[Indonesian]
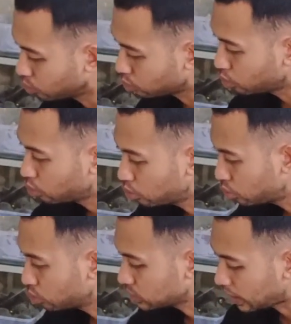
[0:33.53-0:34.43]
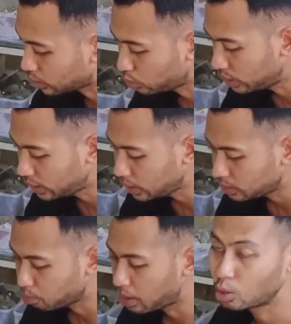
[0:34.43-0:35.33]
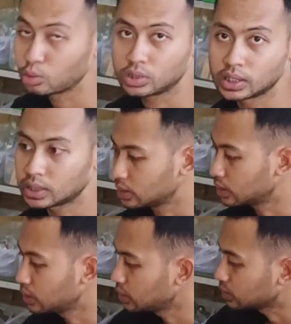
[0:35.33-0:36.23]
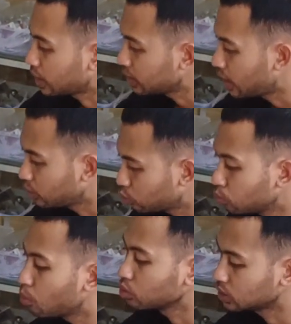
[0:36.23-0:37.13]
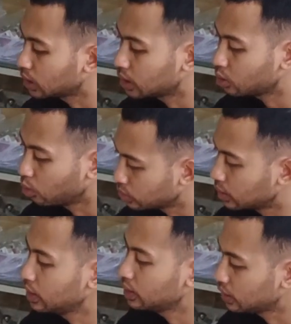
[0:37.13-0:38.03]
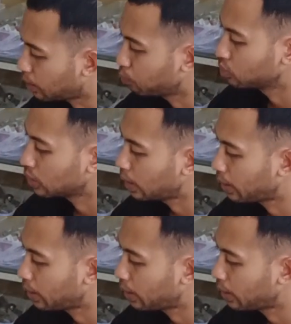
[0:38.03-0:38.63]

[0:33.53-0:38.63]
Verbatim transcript: Untuk satu ini Marauder, jadi sisanya itu Moser OD38.